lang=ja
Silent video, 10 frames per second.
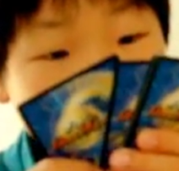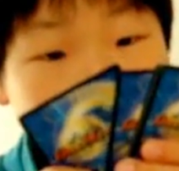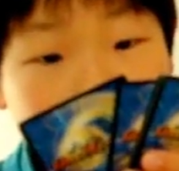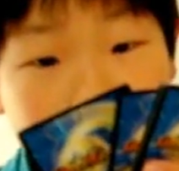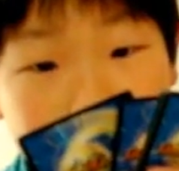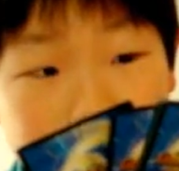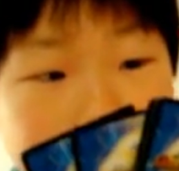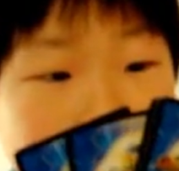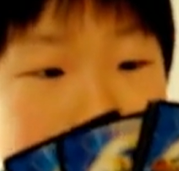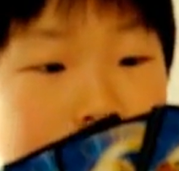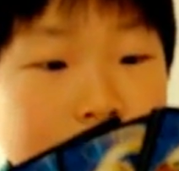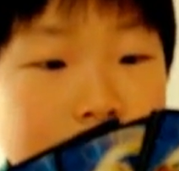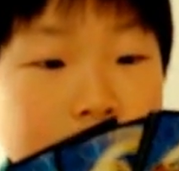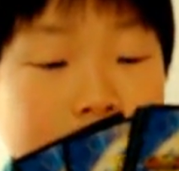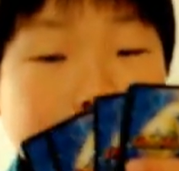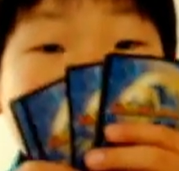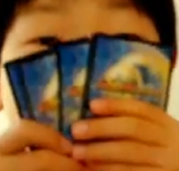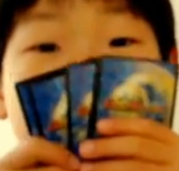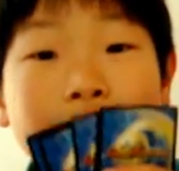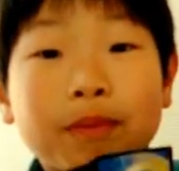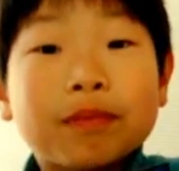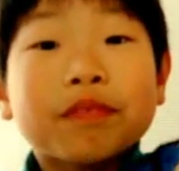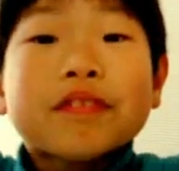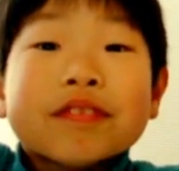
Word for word: それでは動画を閉めてくださいさよなら